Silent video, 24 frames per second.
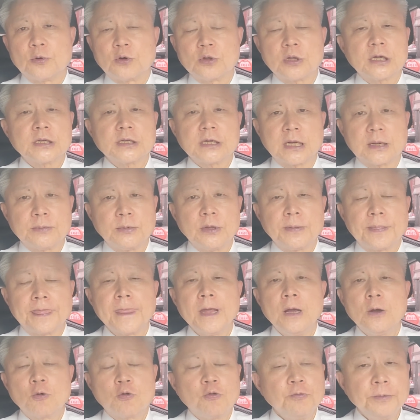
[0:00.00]
보도하지 않으면
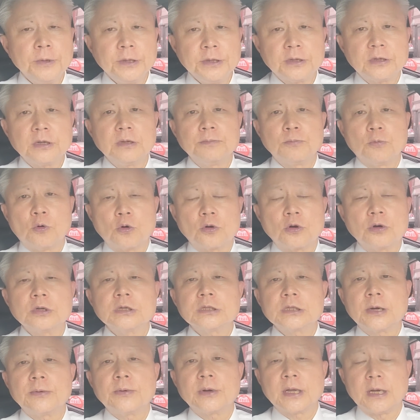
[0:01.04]
국민들은
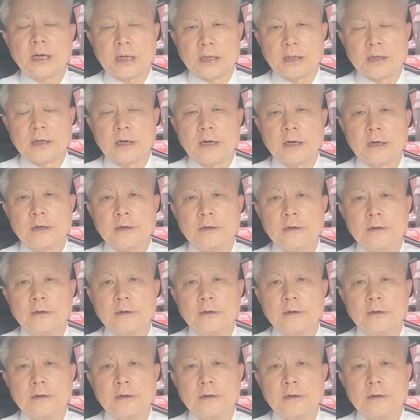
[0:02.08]
모르는 상황이 아닌가.